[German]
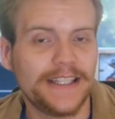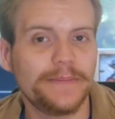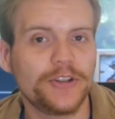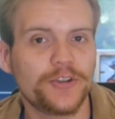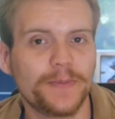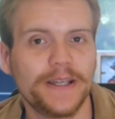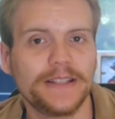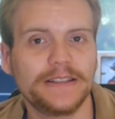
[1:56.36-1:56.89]

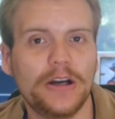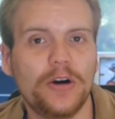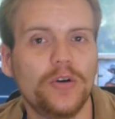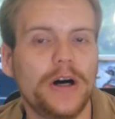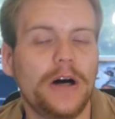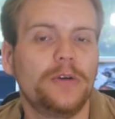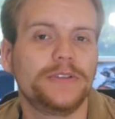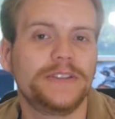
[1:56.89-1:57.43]
dementsprechend
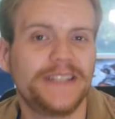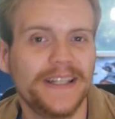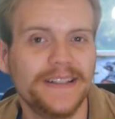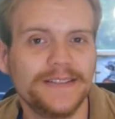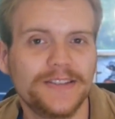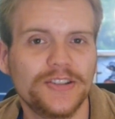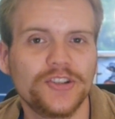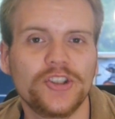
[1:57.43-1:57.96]
auch
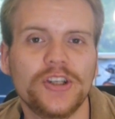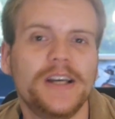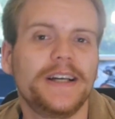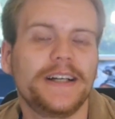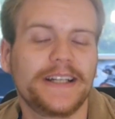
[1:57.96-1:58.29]
authentisch,